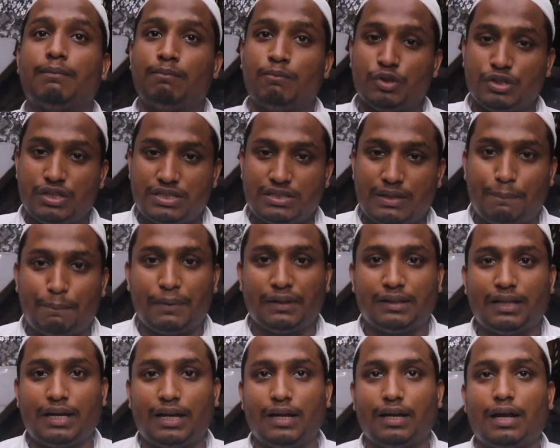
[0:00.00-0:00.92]
मुझे सब
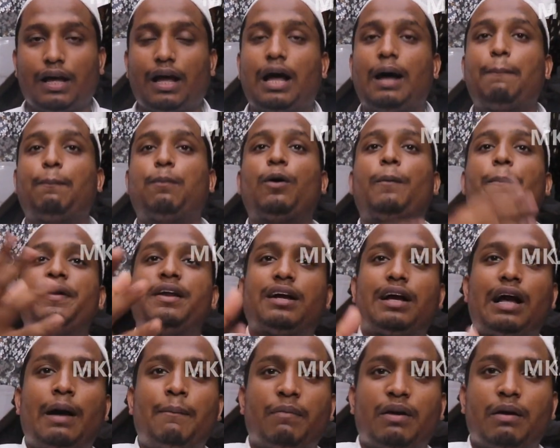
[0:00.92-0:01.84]
पता है आपको अपने
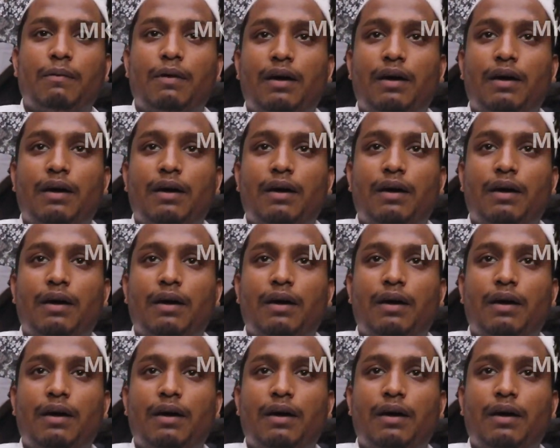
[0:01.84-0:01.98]
काम के